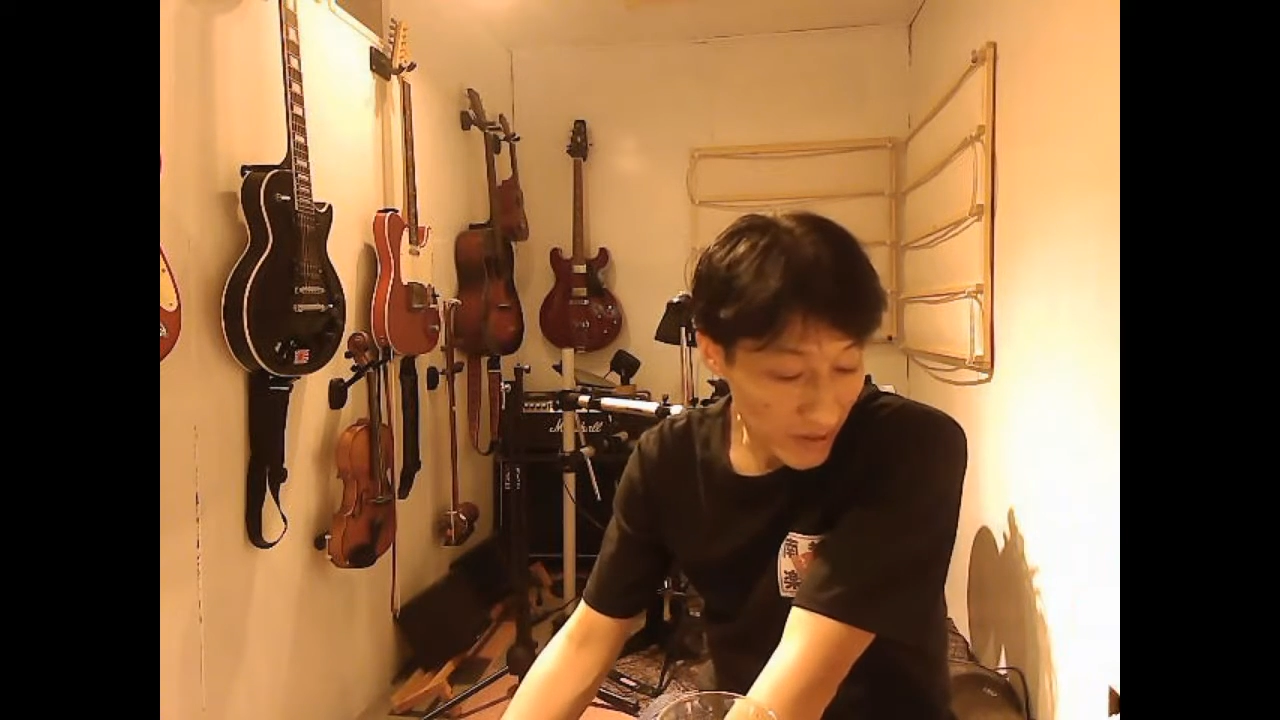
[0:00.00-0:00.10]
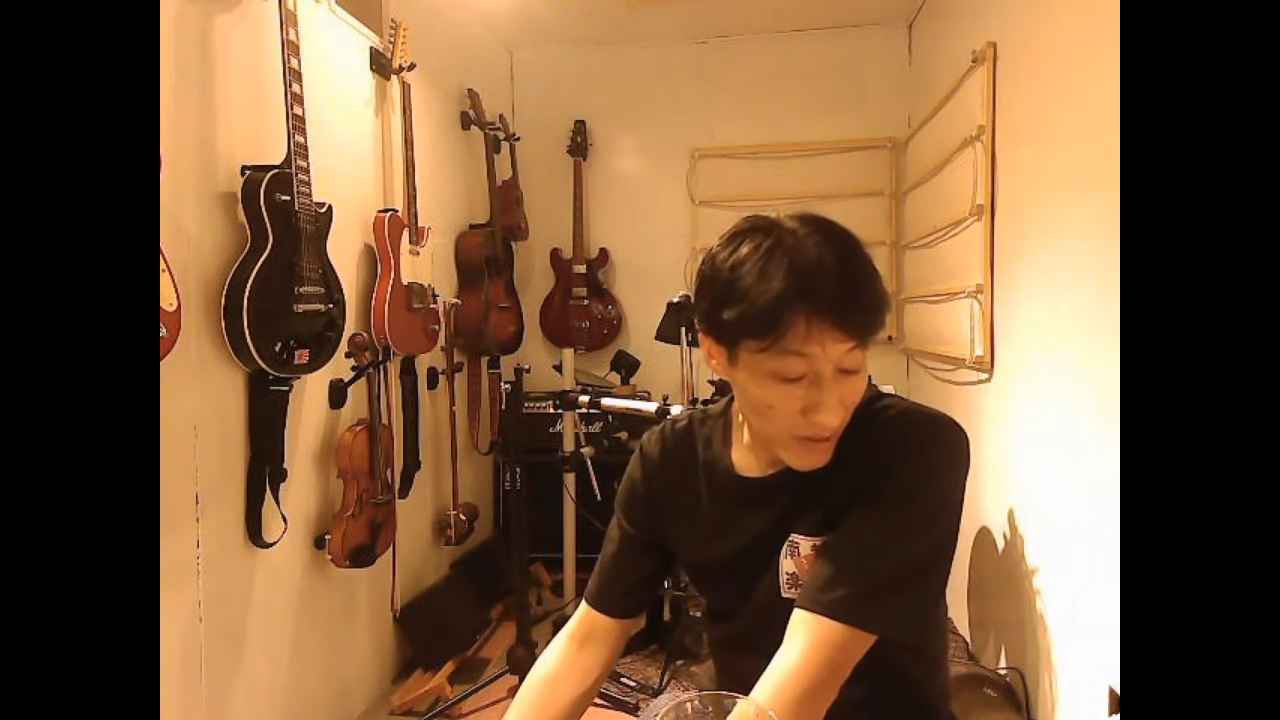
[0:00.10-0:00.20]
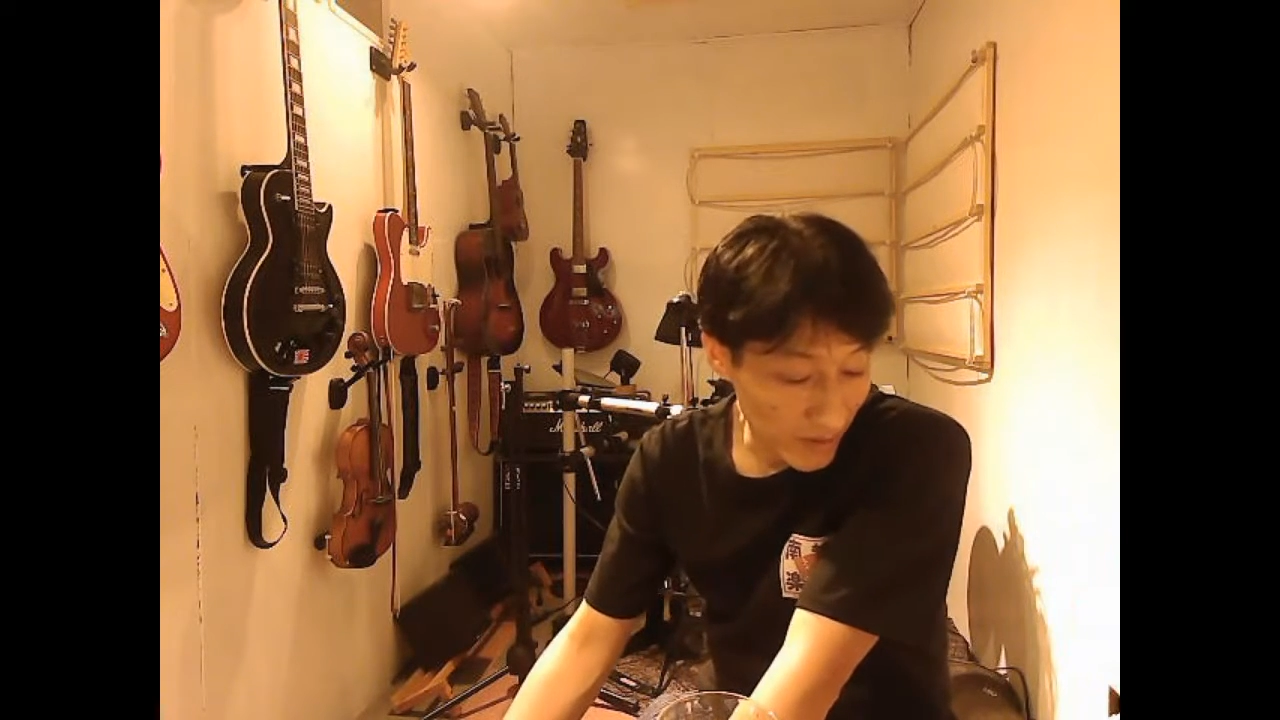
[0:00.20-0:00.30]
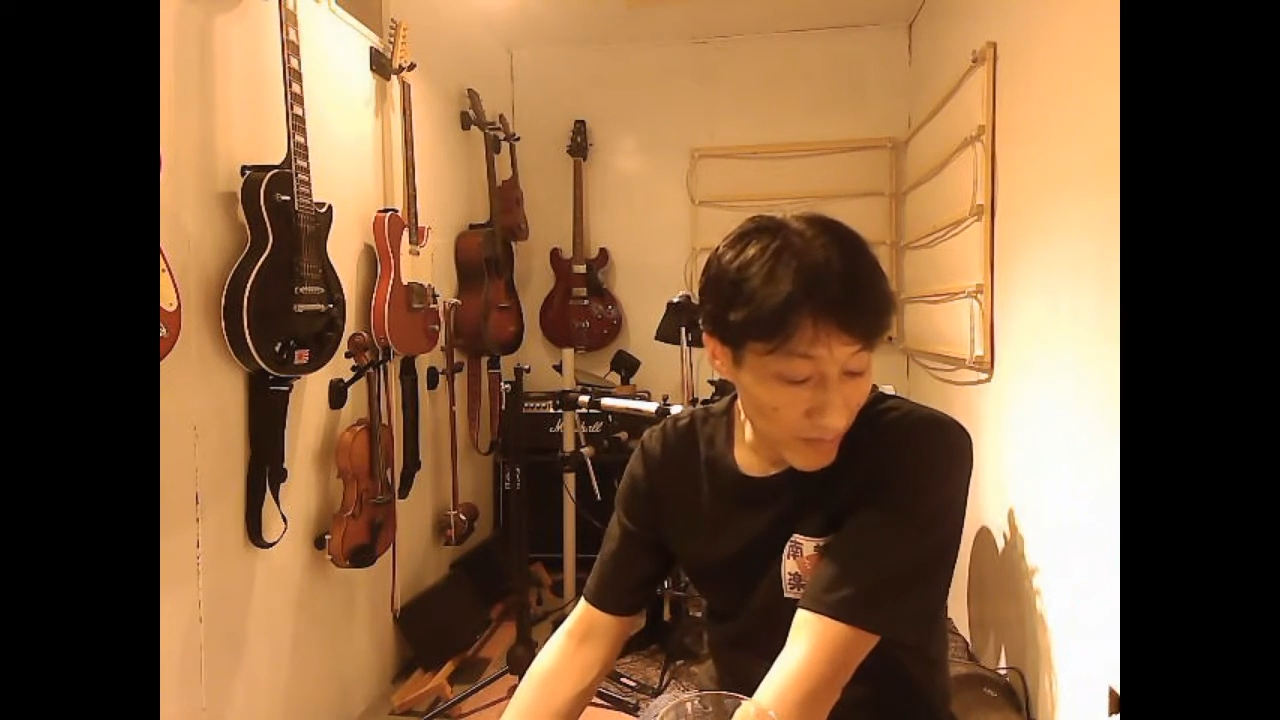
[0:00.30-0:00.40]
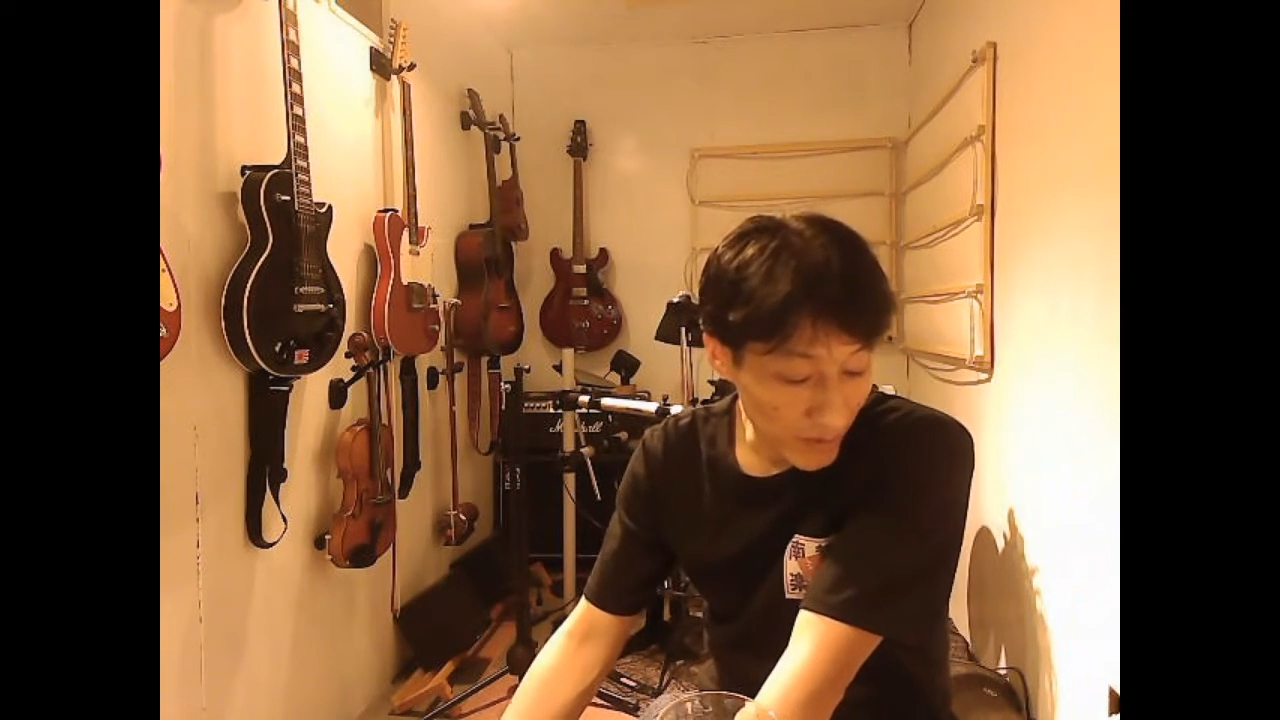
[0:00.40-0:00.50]

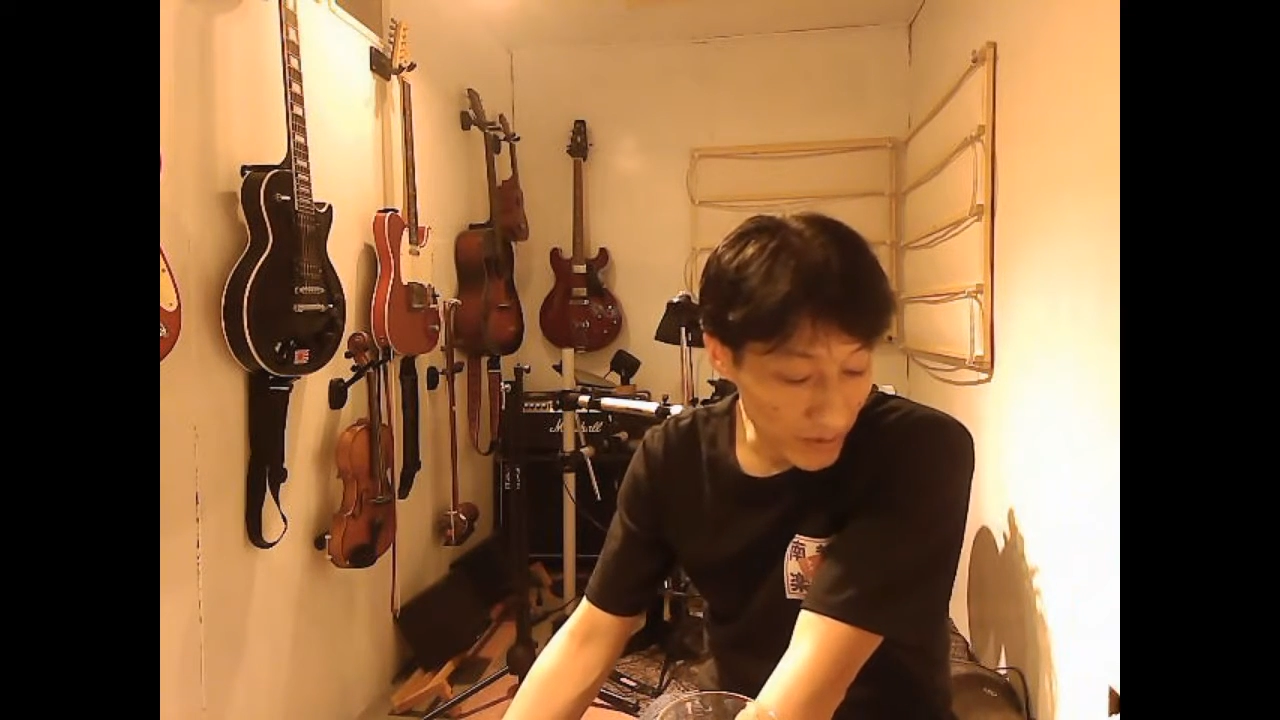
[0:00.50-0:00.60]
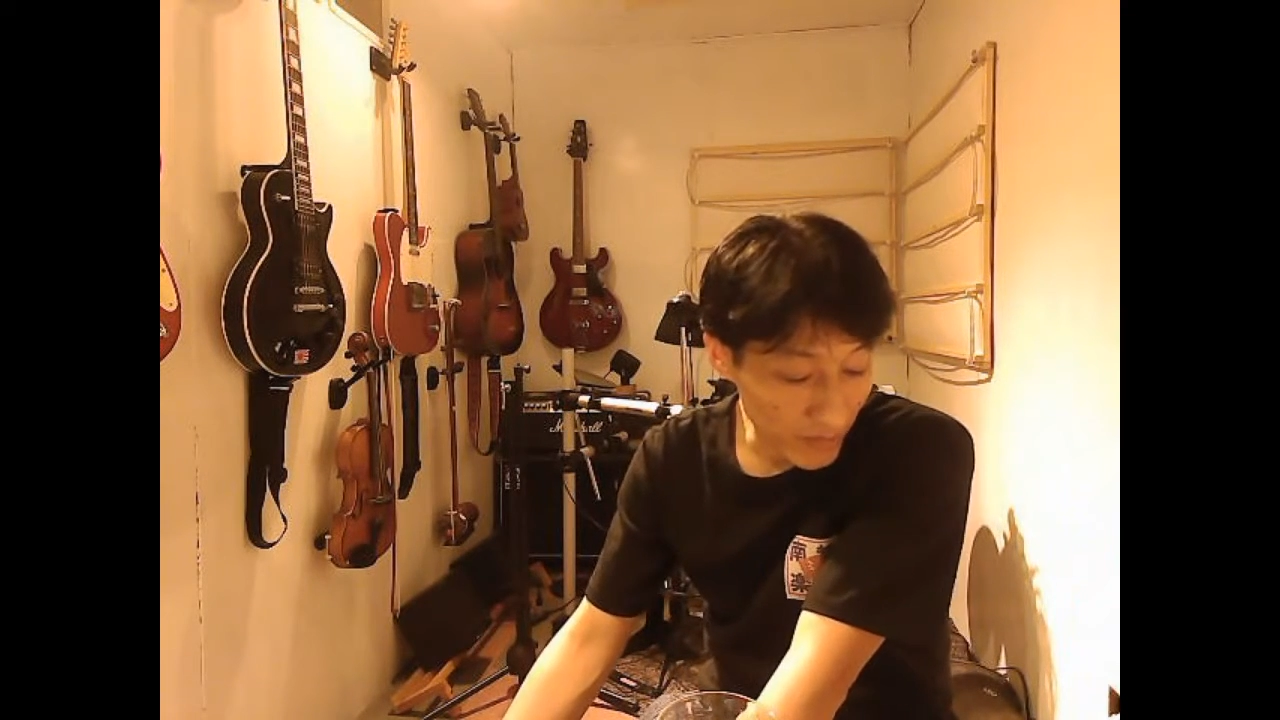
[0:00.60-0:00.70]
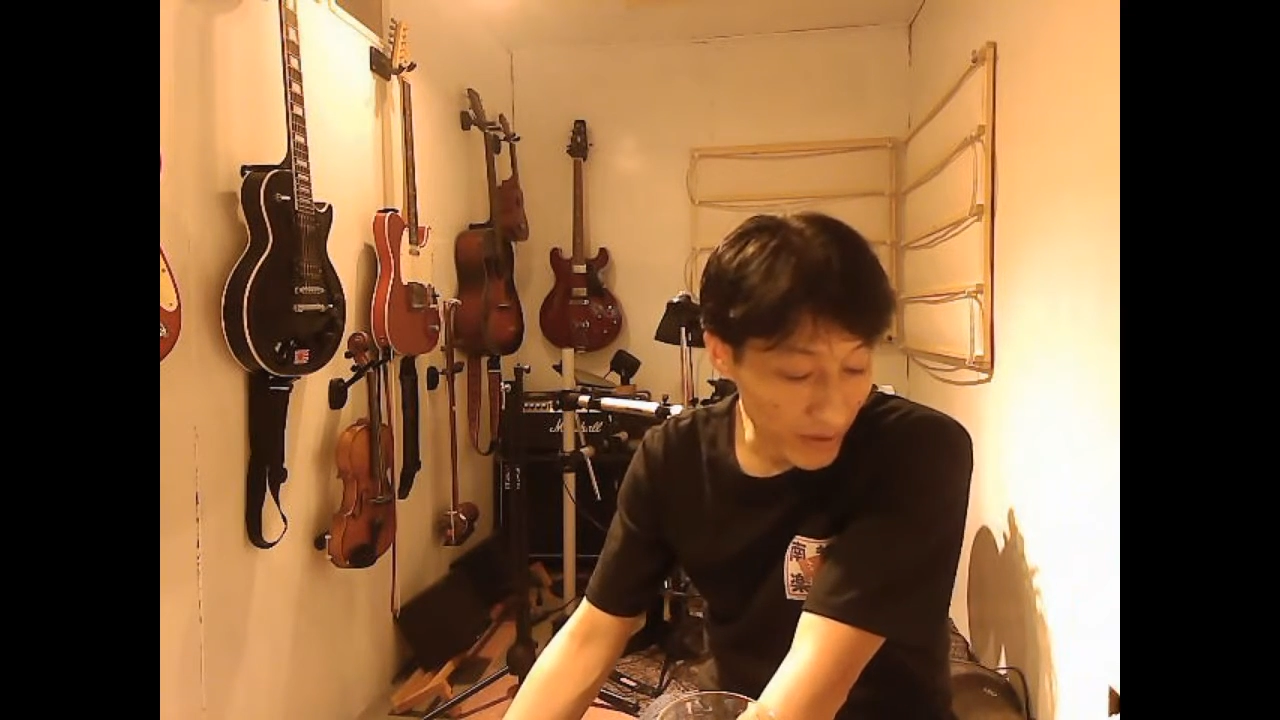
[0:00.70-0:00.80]
えー、もう一